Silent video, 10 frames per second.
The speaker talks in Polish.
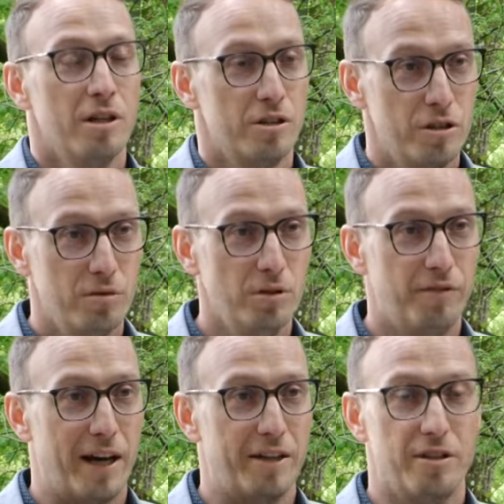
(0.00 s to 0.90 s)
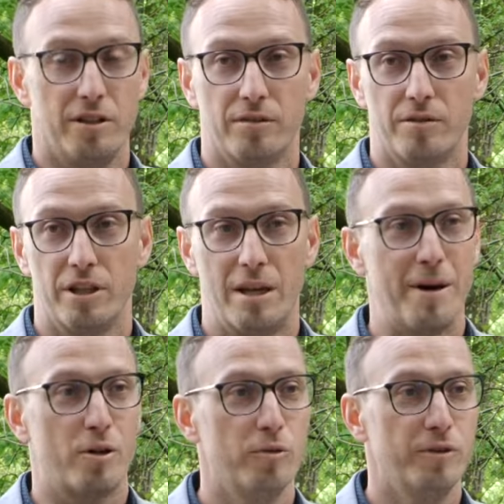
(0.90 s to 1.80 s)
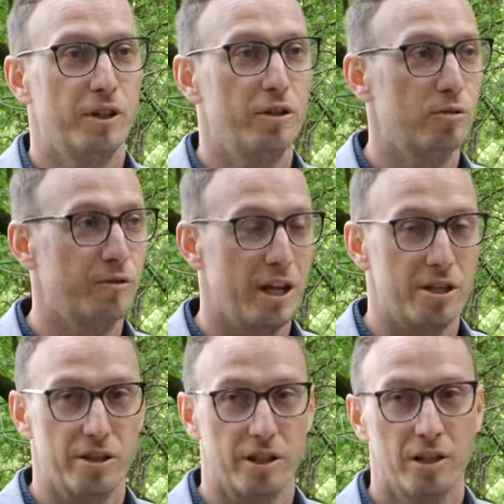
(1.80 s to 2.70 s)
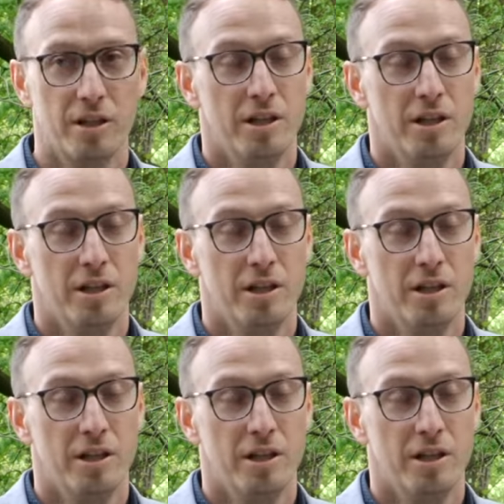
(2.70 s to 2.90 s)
że są otwarci, że nie ma równych i równiejszych,